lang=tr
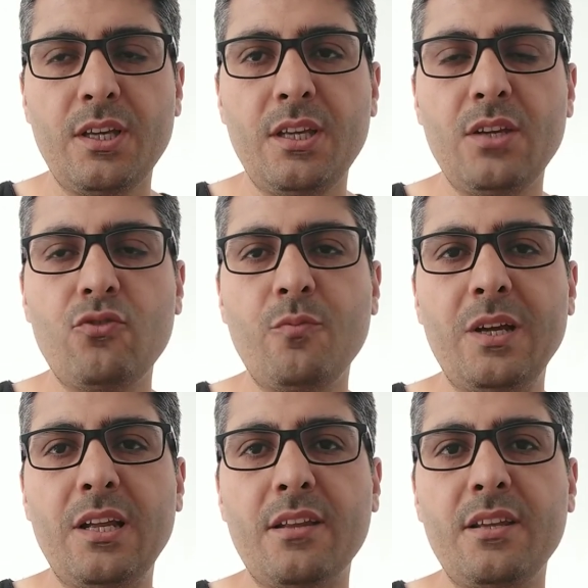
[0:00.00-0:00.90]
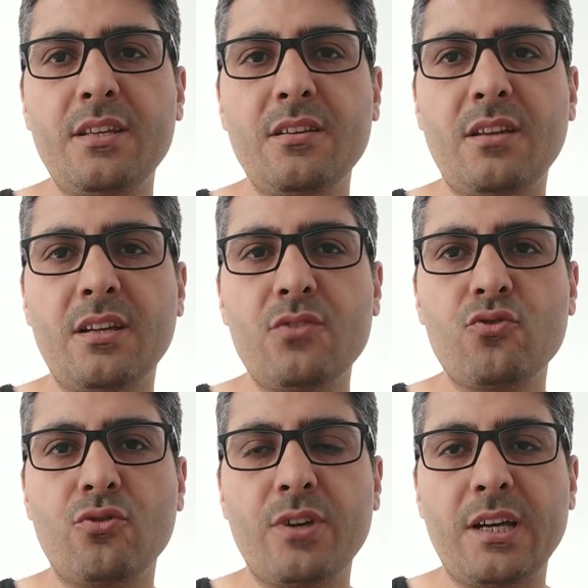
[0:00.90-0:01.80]
Yine kümelerden 2 tane
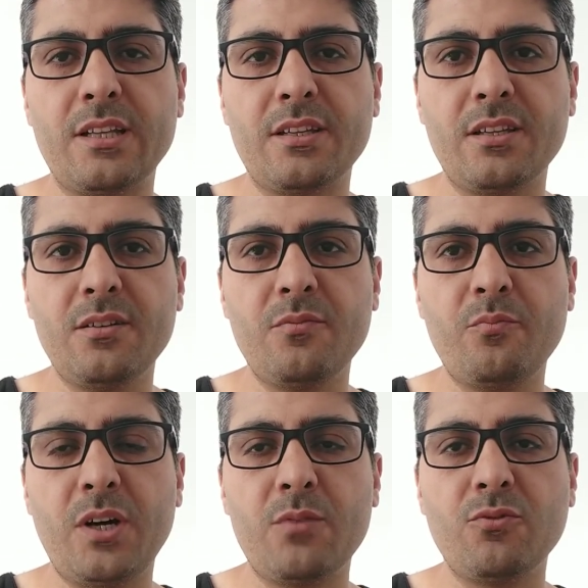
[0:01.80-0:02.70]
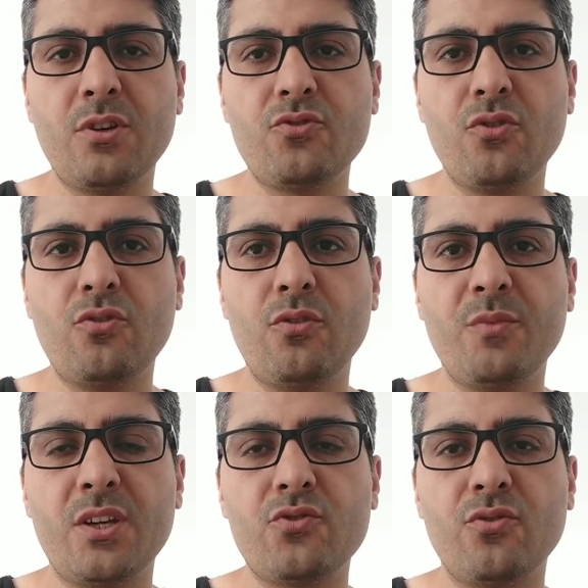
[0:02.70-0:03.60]
soru geldiğini, permütasyon
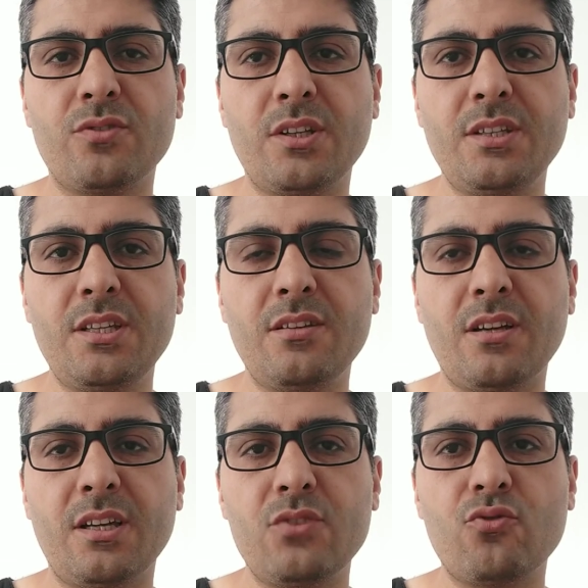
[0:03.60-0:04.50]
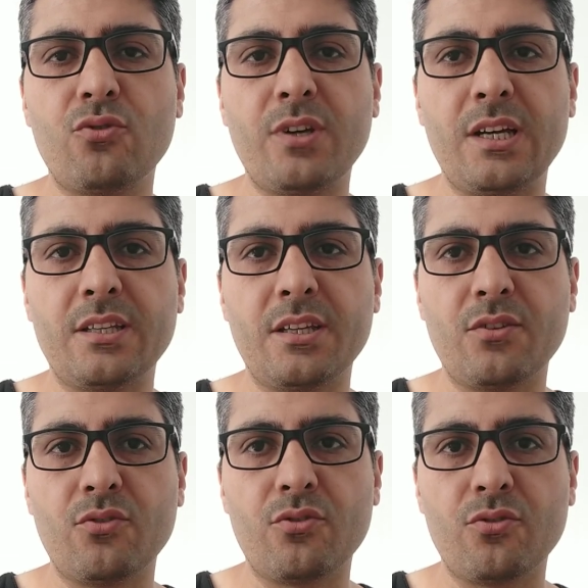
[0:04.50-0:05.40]
kombinasyondan da 2 tane soru
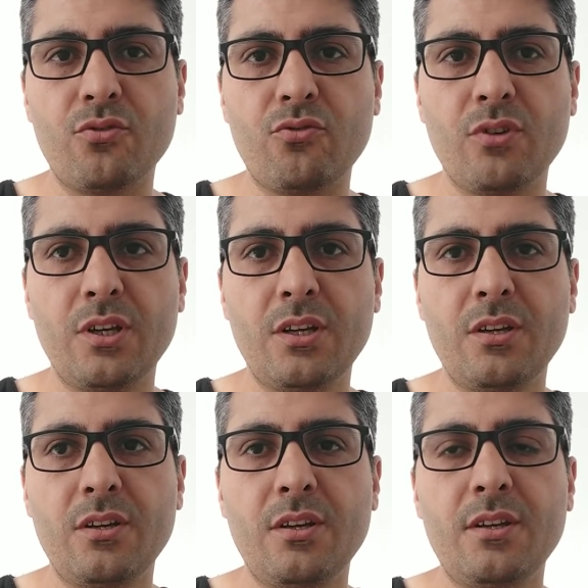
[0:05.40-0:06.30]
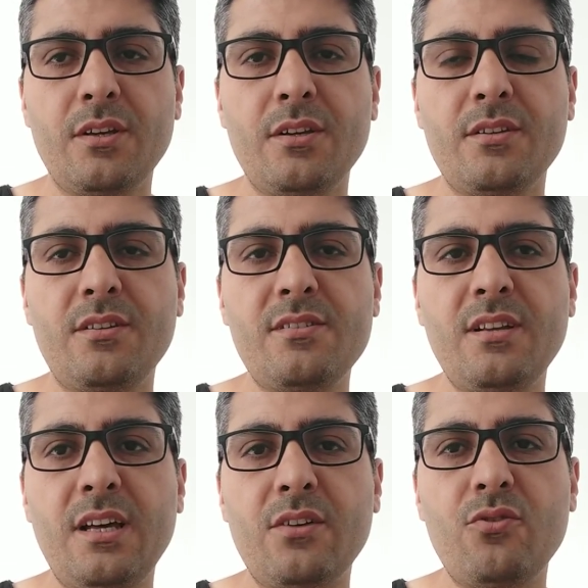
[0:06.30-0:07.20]
geldiğini görüyoruz.
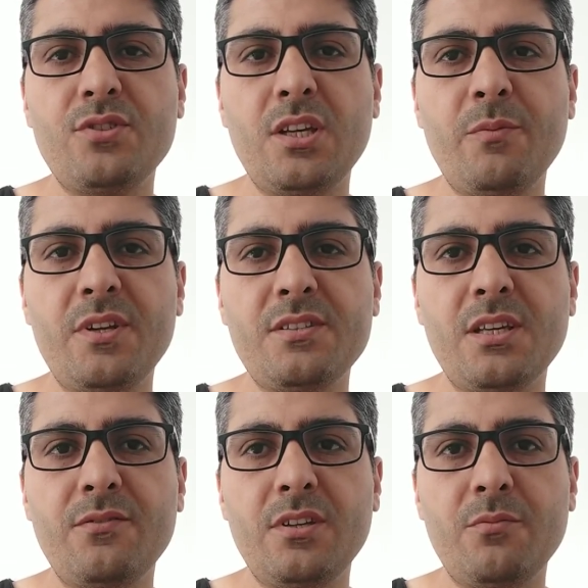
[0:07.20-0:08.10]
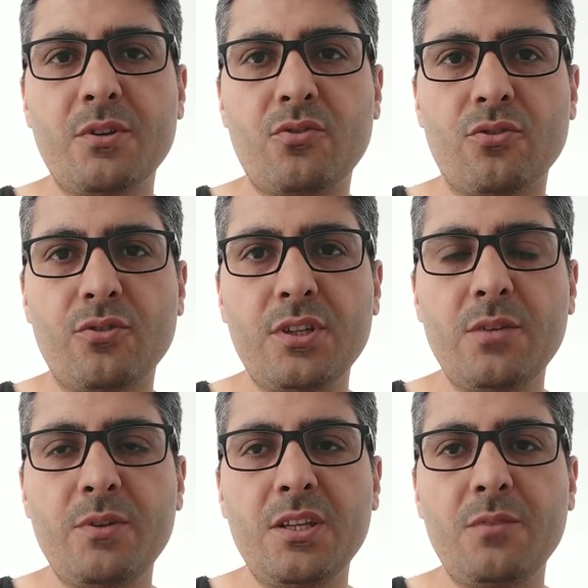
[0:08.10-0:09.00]
Diziler ÖSYM'nin sevdiği bir konu.
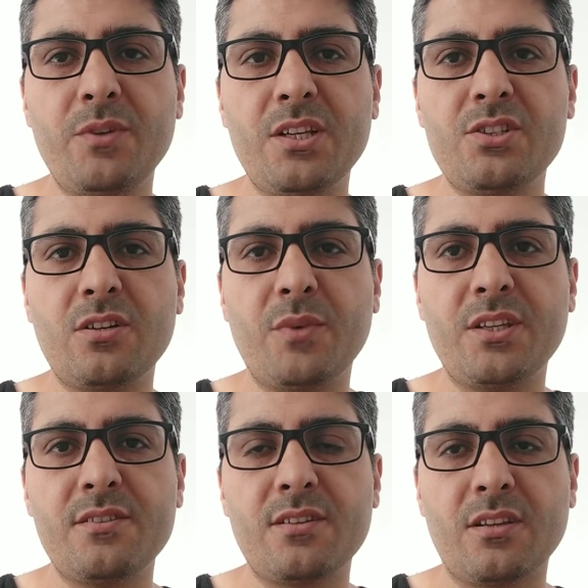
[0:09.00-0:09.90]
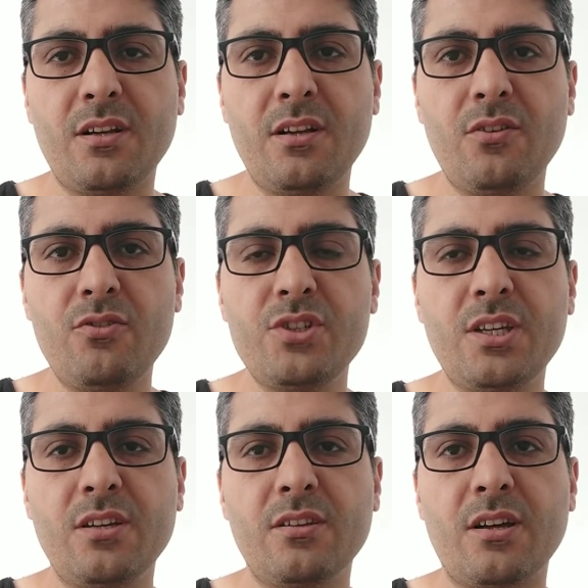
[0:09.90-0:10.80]
2020'de çıkmadıysa da
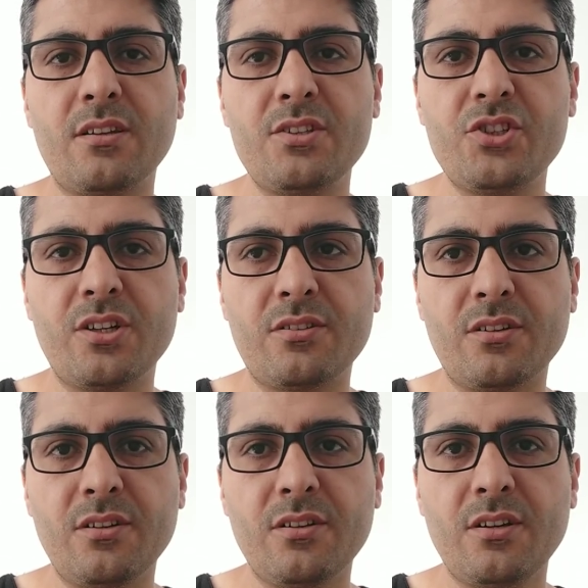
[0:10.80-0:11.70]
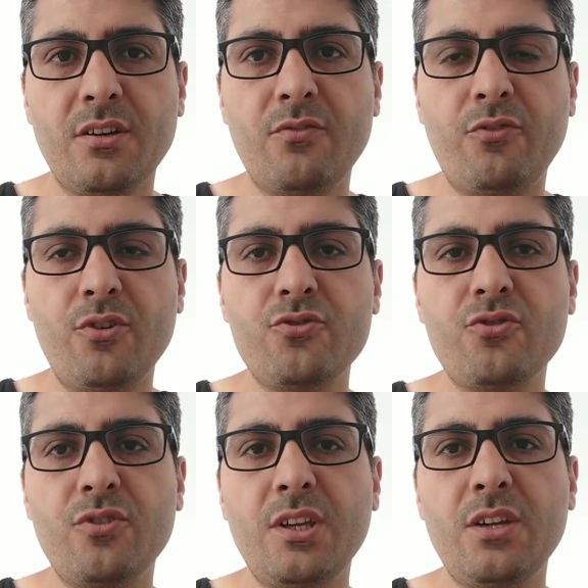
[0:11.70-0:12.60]
önceki yıllarda çıktı.
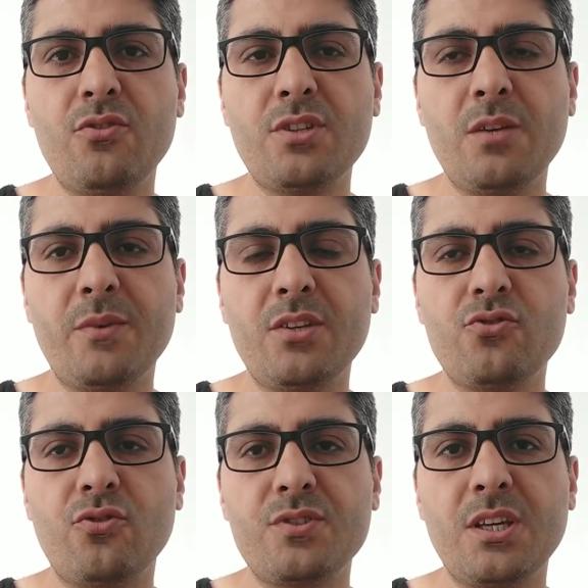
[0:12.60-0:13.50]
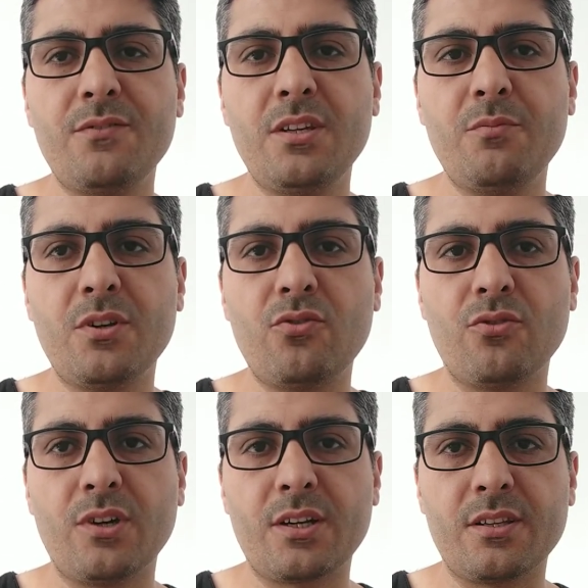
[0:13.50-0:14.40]
Fonksiyon yine ÖSYM'nin çok sevdiği bir
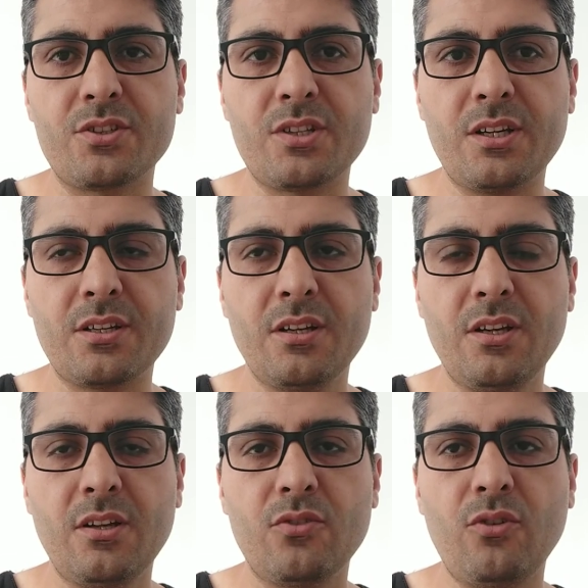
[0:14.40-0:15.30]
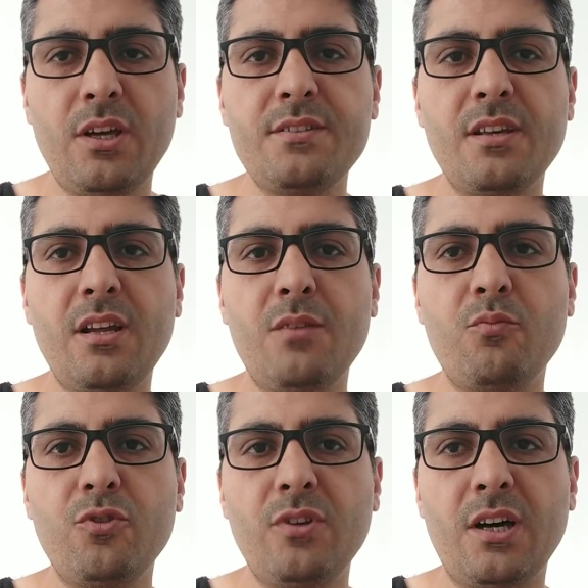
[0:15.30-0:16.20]
konu arkadaşlar.
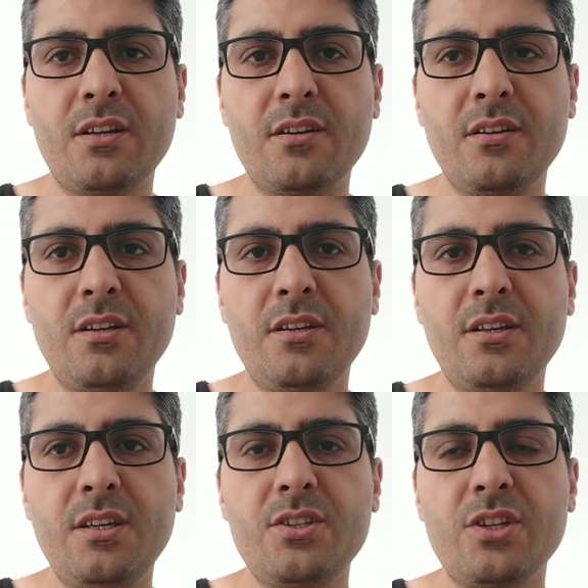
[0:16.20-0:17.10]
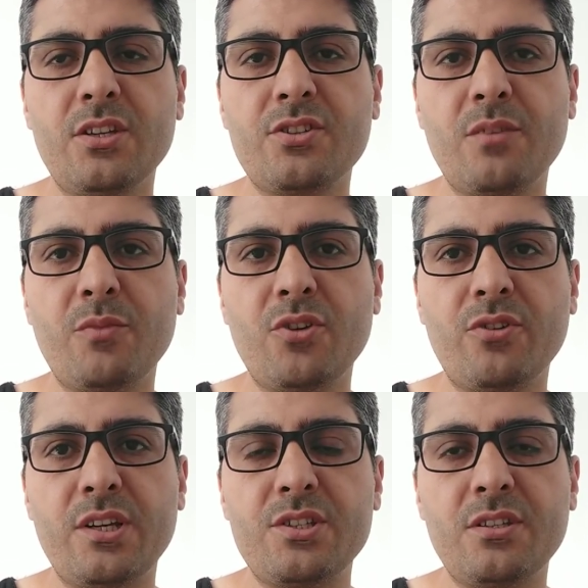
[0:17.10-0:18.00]
Dolayısıyla bunlar iyi çalışan bir
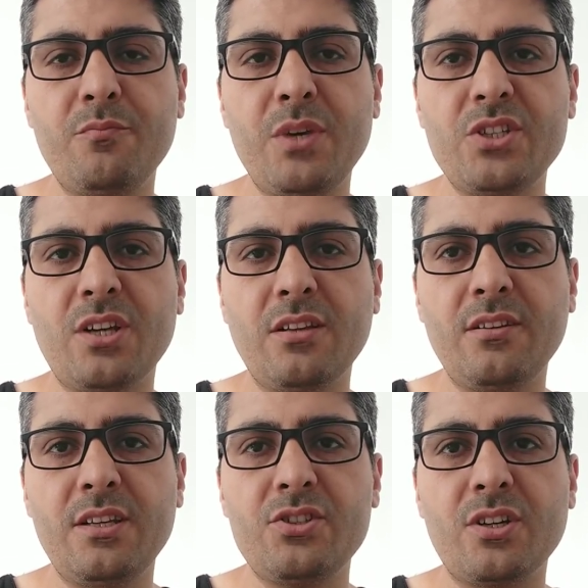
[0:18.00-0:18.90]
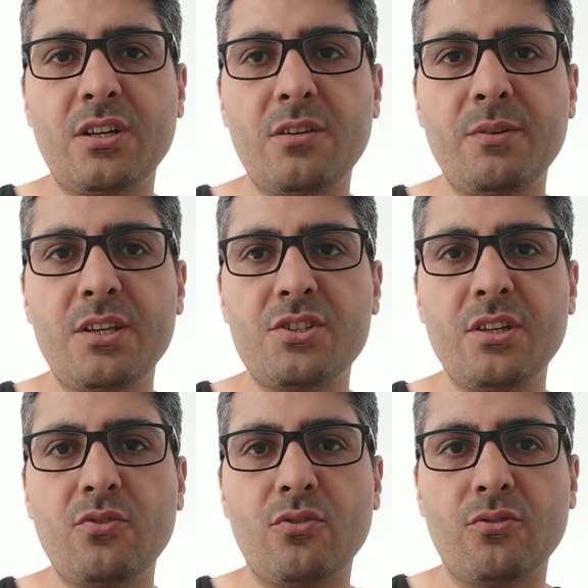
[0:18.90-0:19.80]
öğrencinin 5-6 net
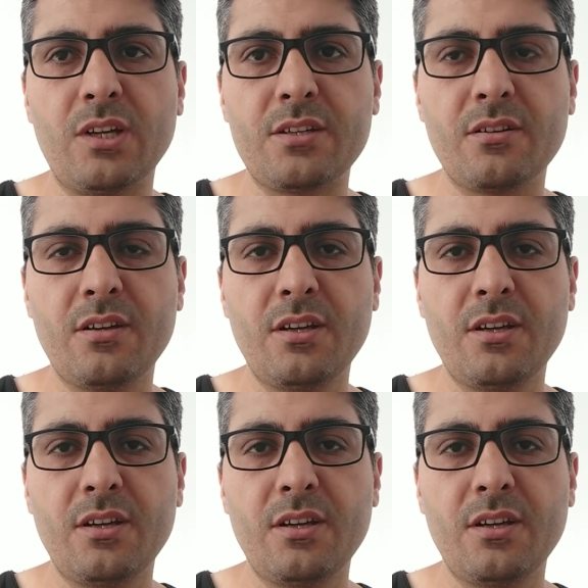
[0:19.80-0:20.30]
çıkarabileceği konular.